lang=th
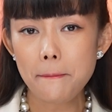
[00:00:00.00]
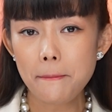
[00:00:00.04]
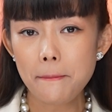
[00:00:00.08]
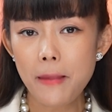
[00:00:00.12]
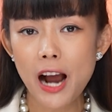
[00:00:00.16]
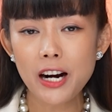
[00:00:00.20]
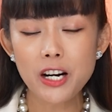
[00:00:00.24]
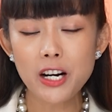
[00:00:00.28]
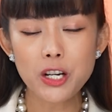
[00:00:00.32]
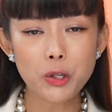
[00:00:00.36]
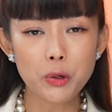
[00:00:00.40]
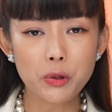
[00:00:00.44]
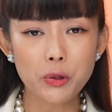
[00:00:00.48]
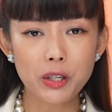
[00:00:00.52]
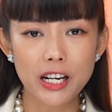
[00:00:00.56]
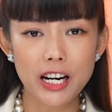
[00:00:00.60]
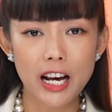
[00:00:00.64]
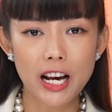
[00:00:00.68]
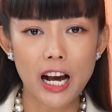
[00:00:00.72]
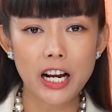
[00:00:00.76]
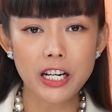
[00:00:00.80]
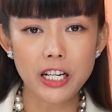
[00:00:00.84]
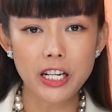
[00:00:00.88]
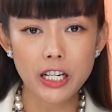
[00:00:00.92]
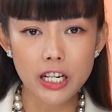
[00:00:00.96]
มากที่สุดเลย
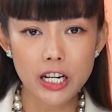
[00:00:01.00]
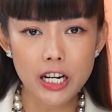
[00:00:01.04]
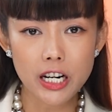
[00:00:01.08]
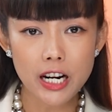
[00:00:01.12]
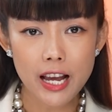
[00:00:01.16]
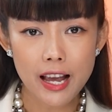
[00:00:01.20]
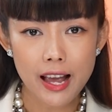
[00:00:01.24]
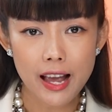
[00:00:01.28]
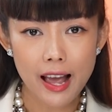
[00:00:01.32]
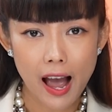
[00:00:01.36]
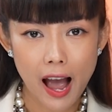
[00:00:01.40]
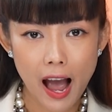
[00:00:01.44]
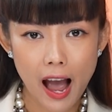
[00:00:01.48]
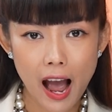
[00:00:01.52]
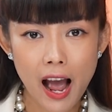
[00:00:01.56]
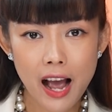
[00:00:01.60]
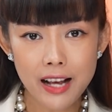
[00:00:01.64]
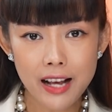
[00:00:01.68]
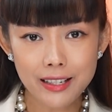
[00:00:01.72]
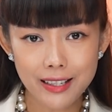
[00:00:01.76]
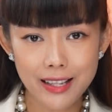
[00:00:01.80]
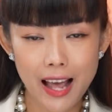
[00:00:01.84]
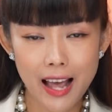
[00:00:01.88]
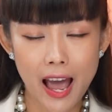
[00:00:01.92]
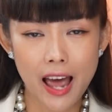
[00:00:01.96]
นะคะถึง 5 0
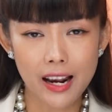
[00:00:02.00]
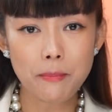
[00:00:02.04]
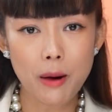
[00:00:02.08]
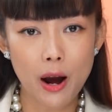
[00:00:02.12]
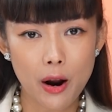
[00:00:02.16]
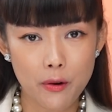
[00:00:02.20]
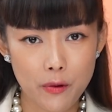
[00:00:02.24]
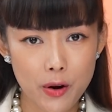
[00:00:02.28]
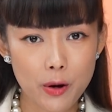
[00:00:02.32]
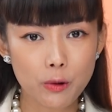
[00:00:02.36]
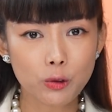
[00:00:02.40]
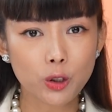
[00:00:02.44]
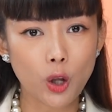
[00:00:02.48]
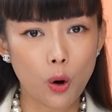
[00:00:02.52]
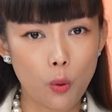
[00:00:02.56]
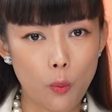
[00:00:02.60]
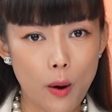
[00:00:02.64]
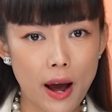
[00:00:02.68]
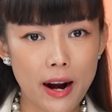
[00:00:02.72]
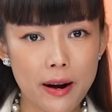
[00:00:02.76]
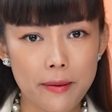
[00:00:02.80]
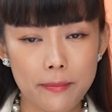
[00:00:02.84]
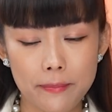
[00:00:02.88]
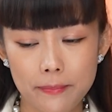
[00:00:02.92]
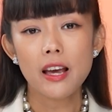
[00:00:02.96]
0แสนบาร์เรลต่อ
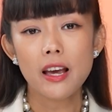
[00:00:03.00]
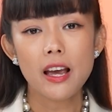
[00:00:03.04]
วัน